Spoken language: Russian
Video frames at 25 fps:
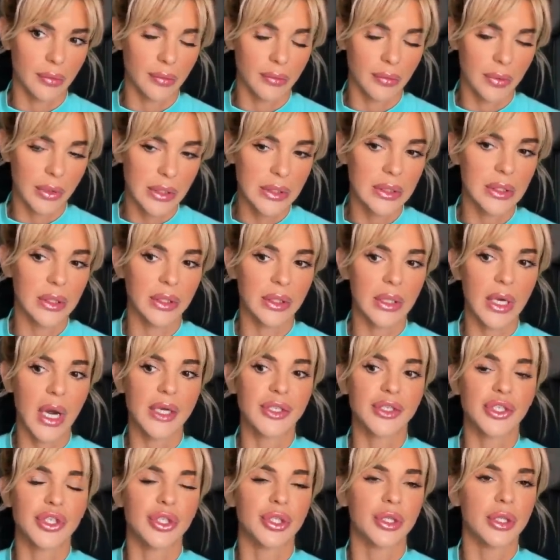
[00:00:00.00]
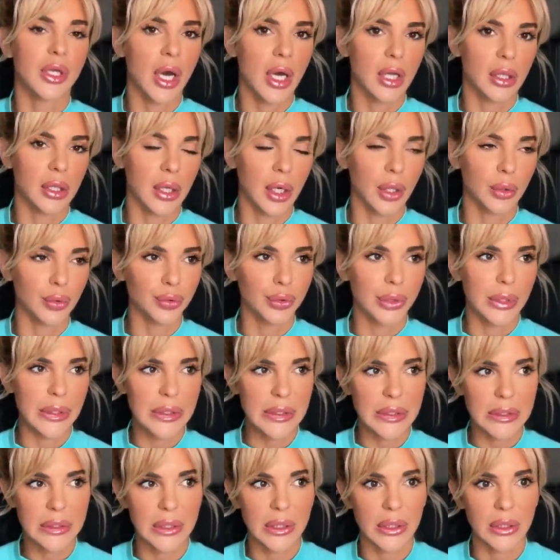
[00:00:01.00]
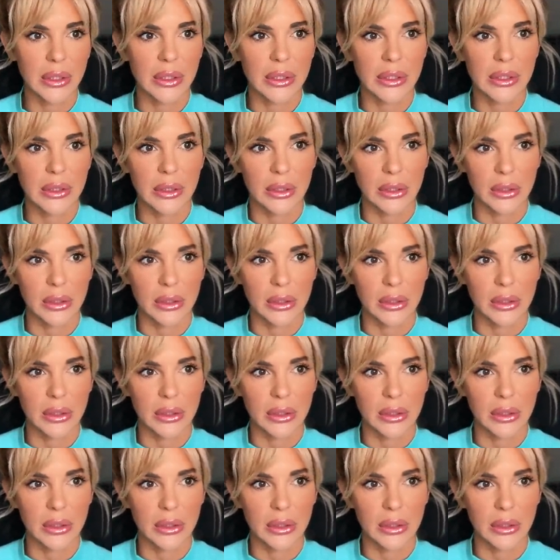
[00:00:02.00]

Если я считала какую-то неискренность